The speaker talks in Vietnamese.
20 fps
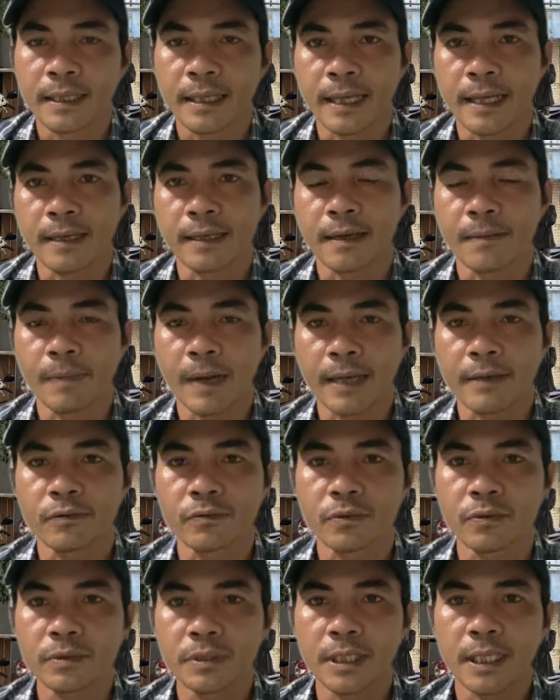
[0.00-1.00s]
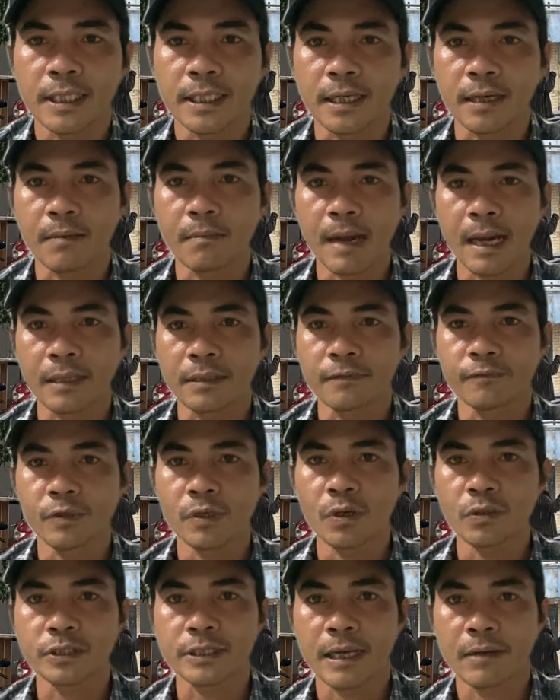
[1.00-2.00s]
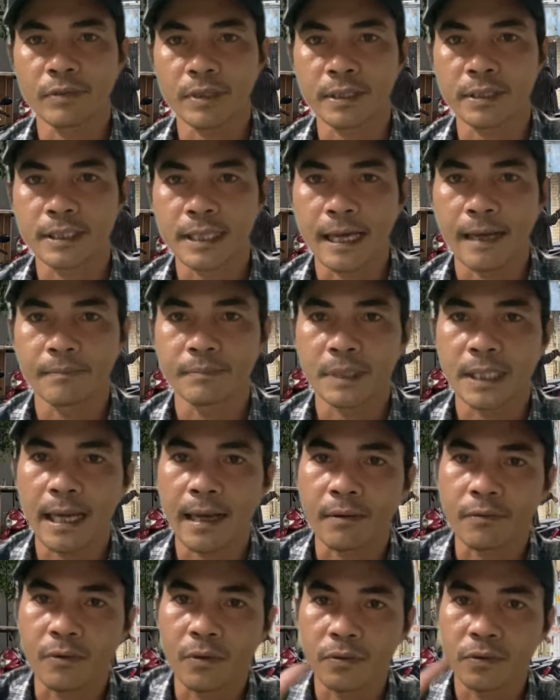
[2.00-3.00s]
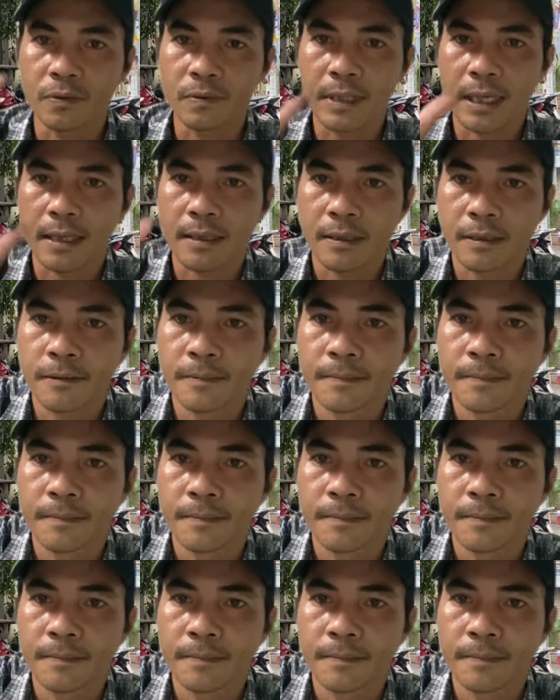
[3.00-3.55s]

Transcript: hẹn gặp lại cô chú anh chị và các bạn trong video sau nha và dạ, em chào cô chú nha